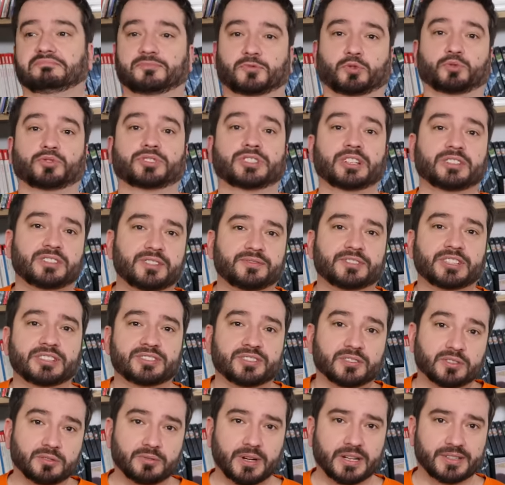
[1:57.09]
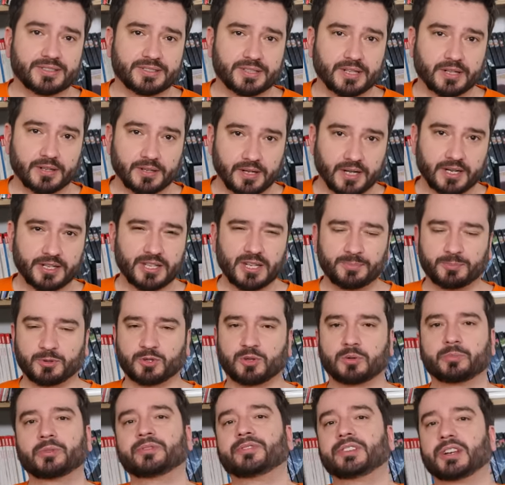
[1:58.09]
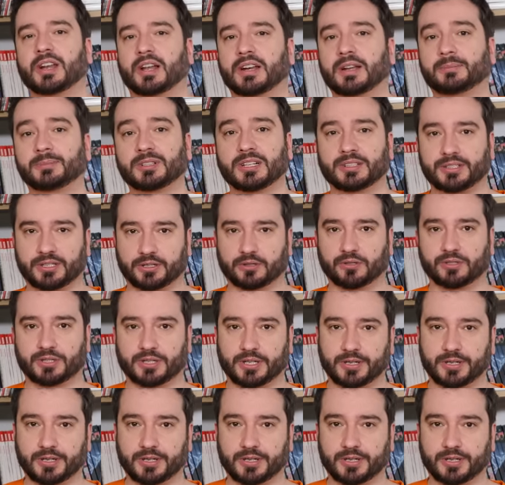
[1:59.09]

Cóż za dziwna sytuacja, ale nie poszłoby wiralem, dlatego